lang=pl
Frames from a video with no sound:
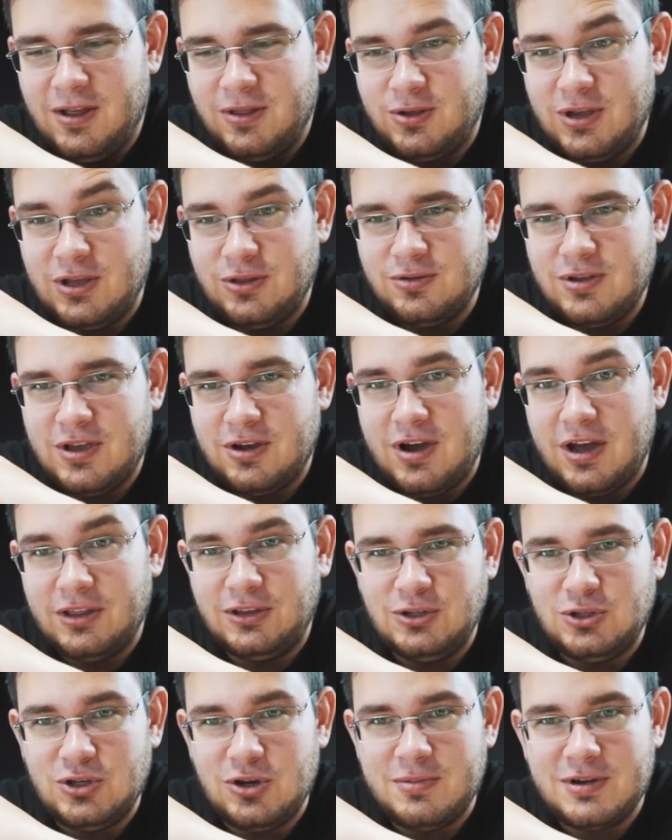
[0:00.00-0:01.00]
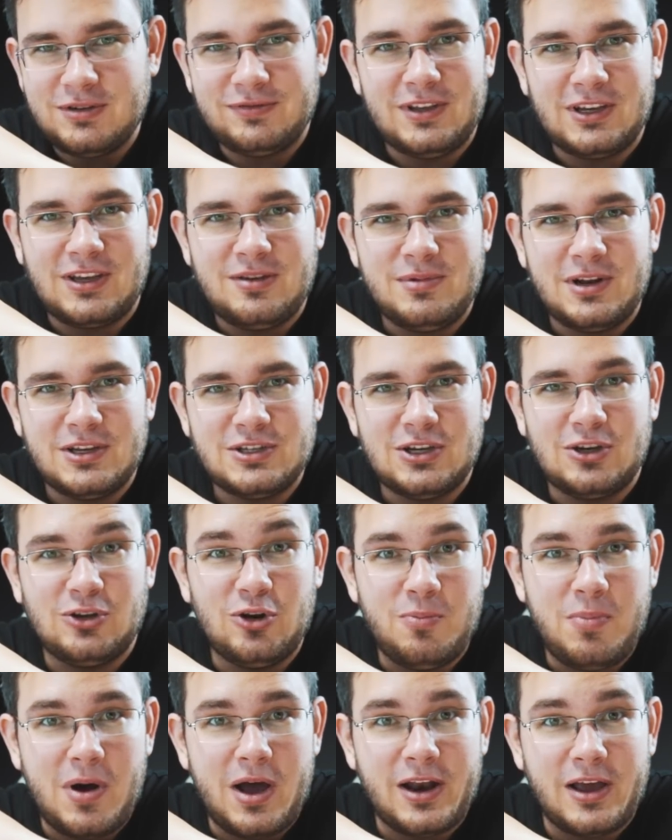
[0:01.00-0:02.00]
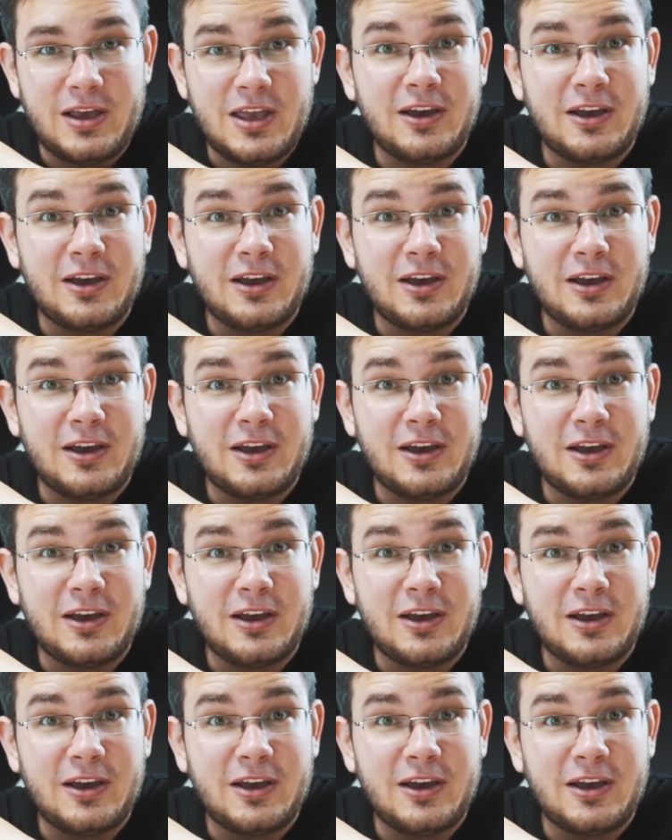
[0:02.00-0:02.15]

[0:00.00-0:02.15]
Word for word: To ja do niego, a ty co masz w takim razie globala?